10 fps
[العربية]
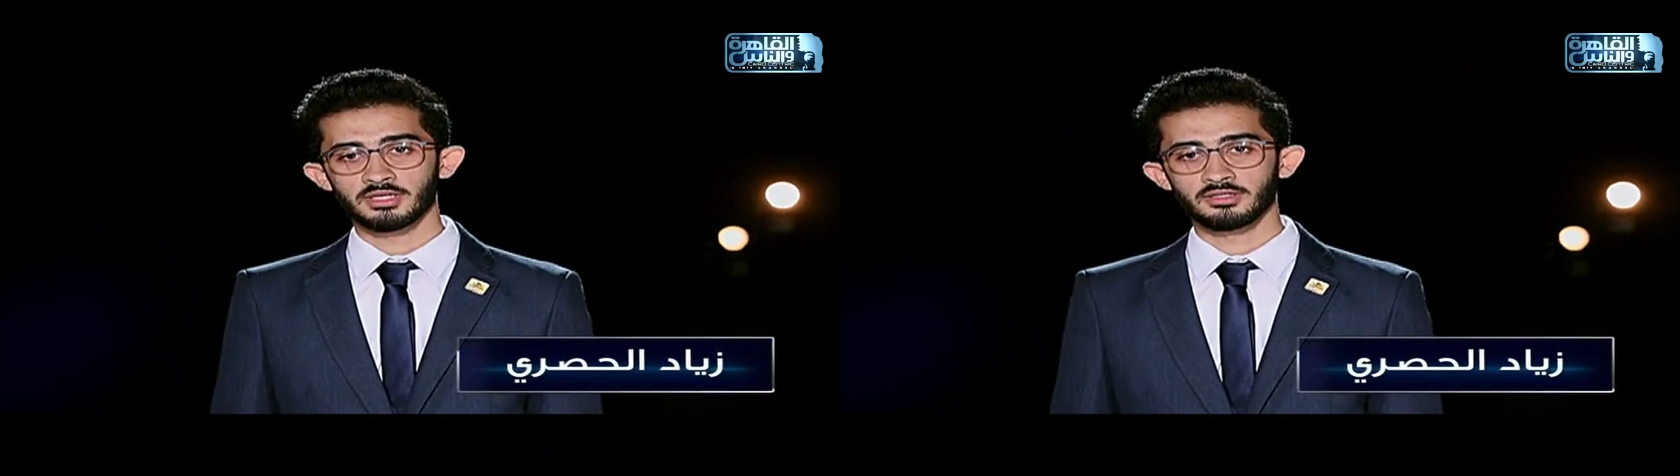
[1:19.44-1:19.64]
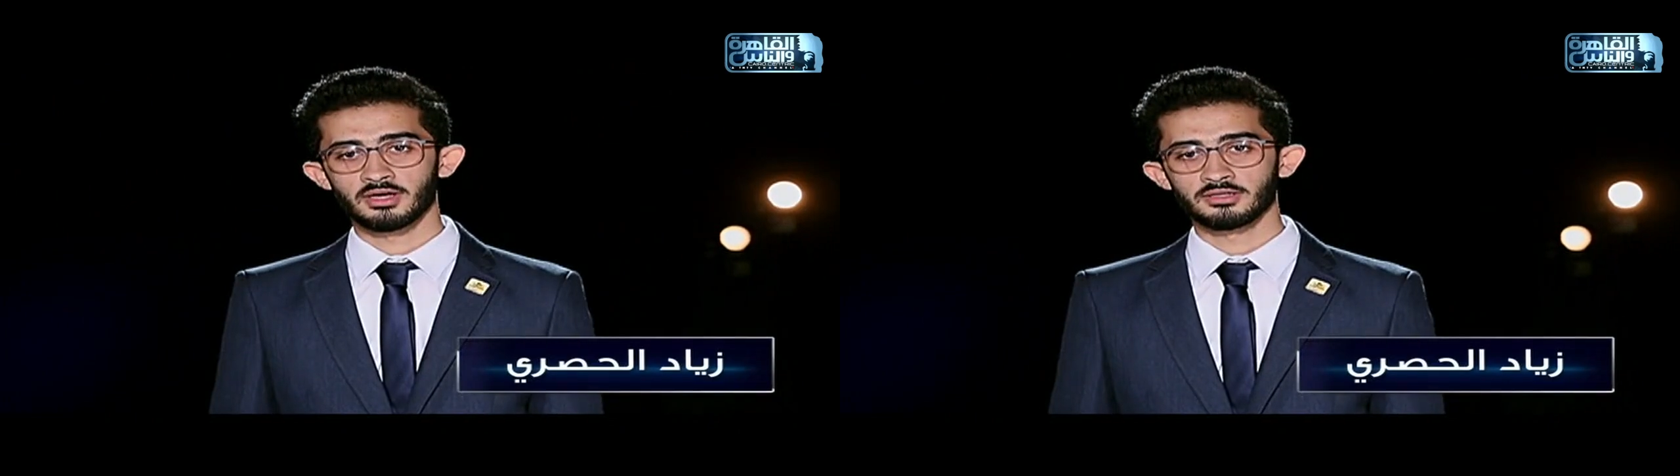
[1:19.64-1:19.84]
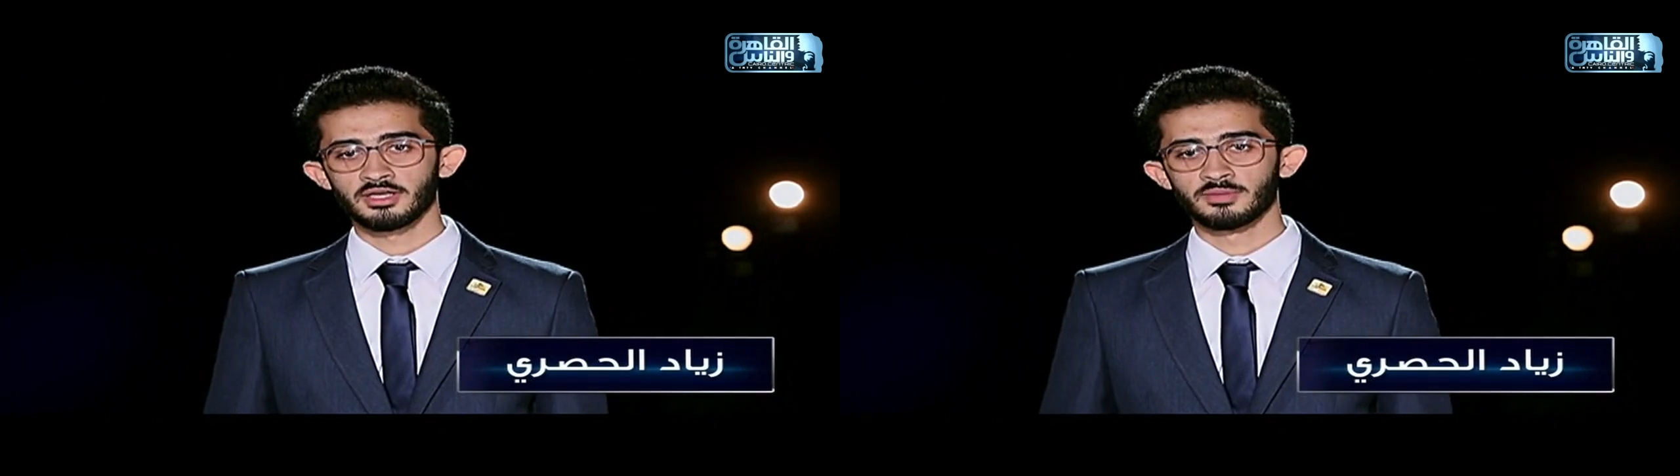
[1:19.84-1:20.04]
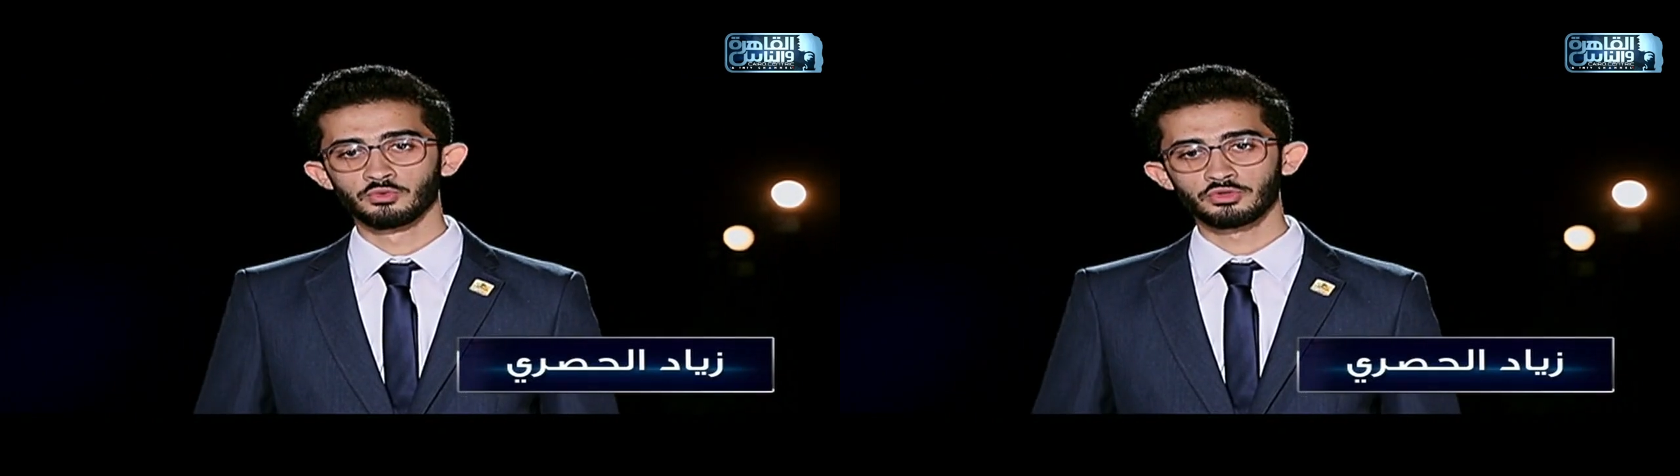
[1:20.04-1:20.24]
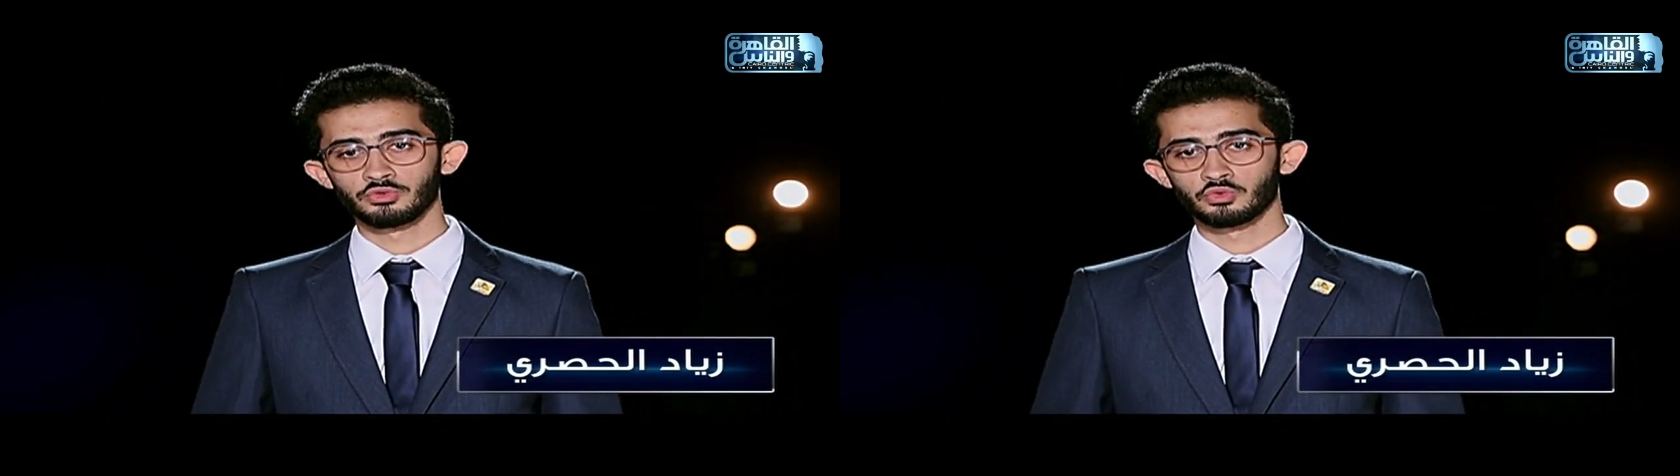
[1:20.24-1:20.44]
بتاع النهارده
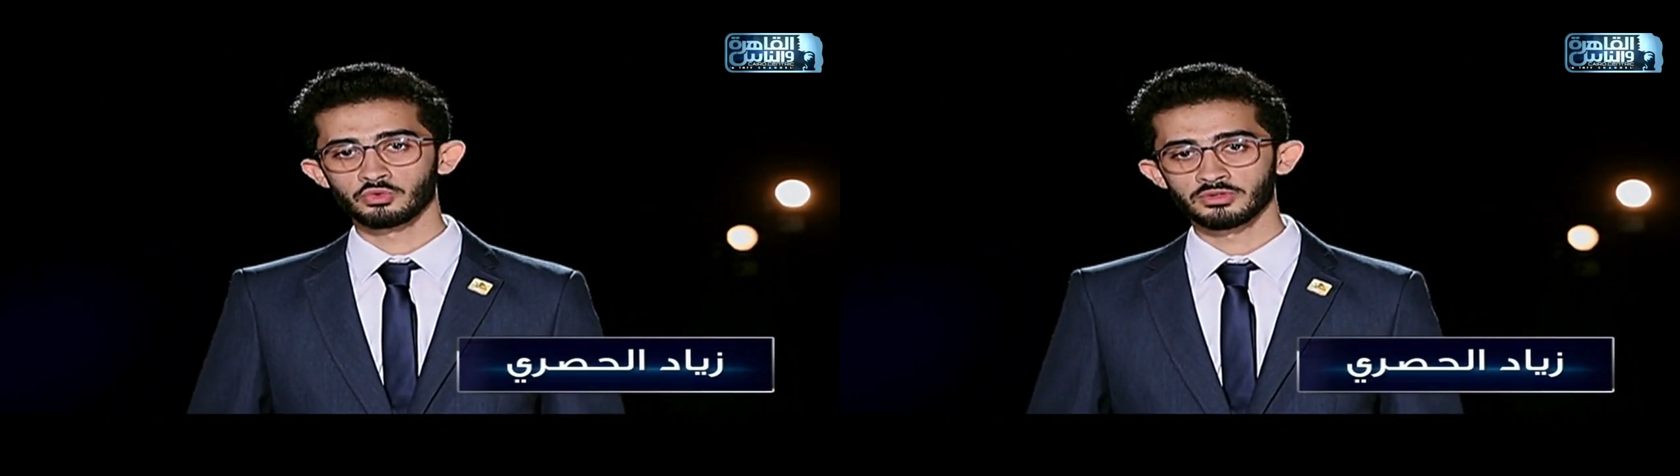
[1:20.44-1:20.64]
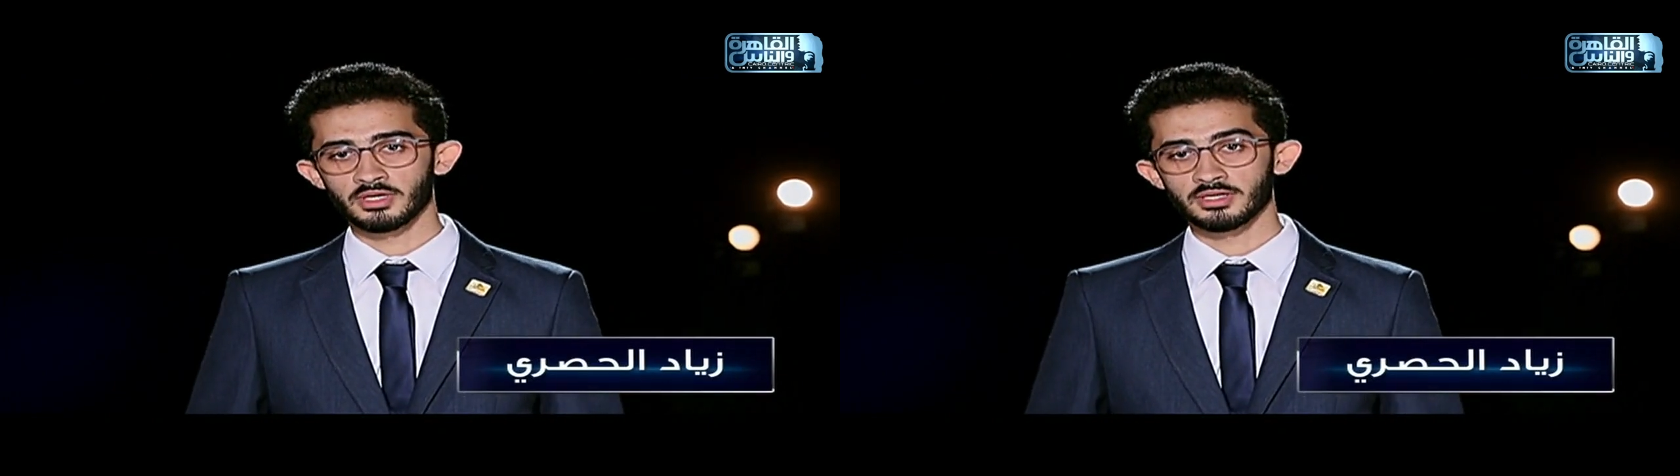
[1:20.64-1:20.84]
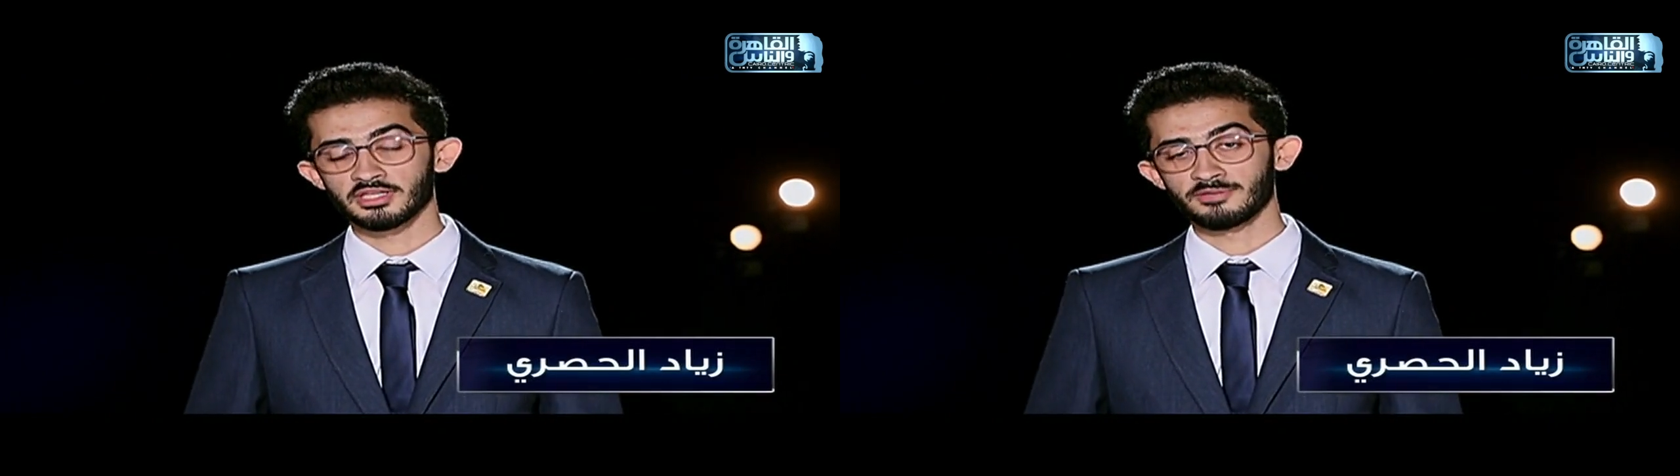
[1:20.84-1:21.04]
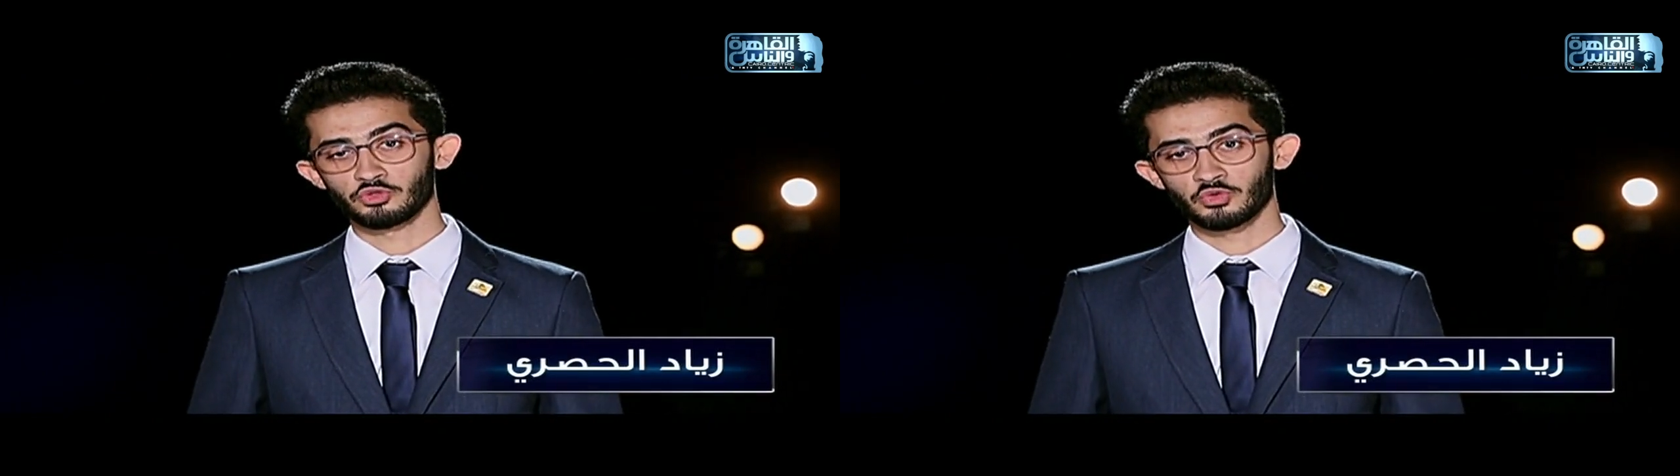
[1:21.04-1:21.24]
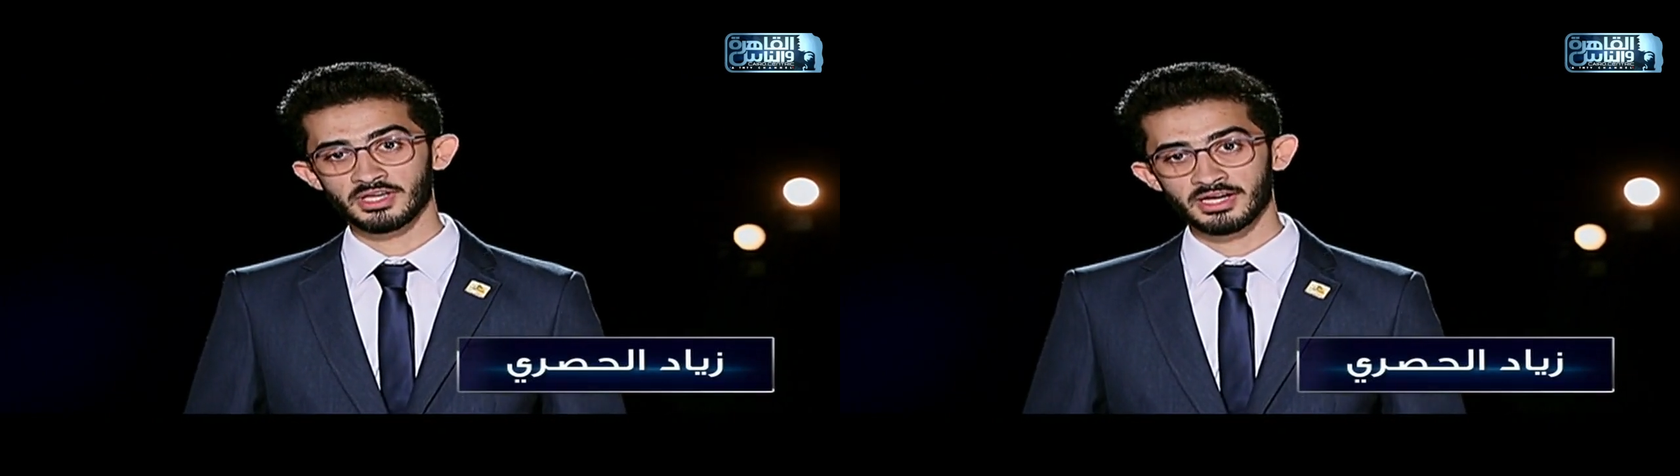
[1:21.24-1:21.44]
ممكن يكون
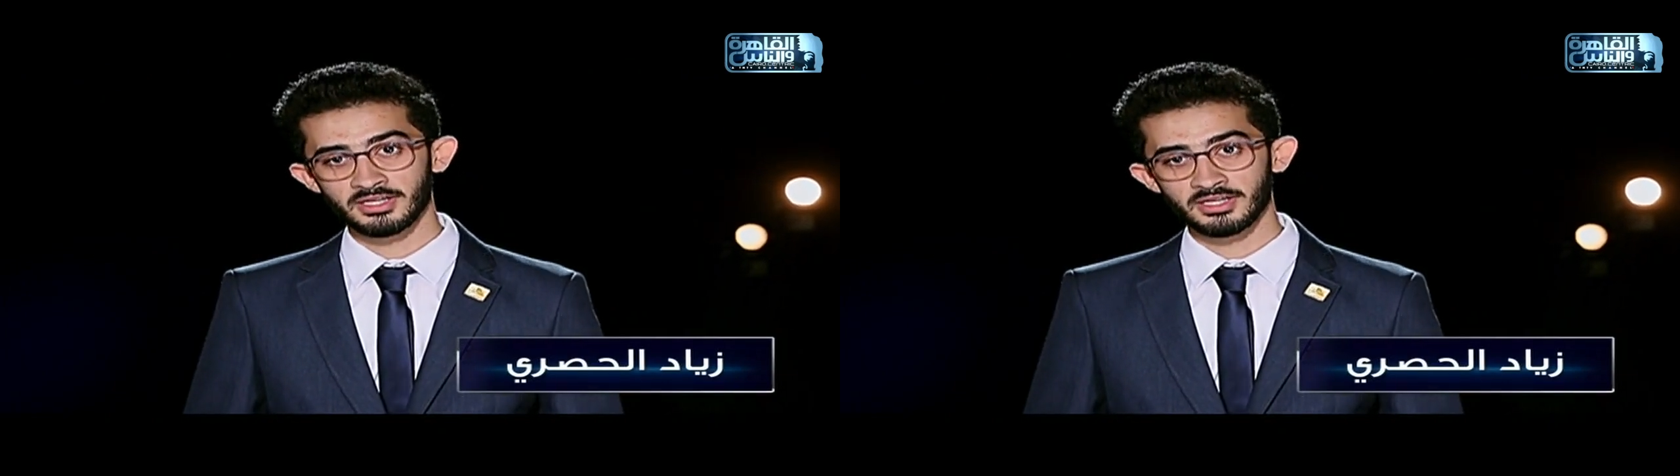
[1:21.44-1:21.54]
صعب شويه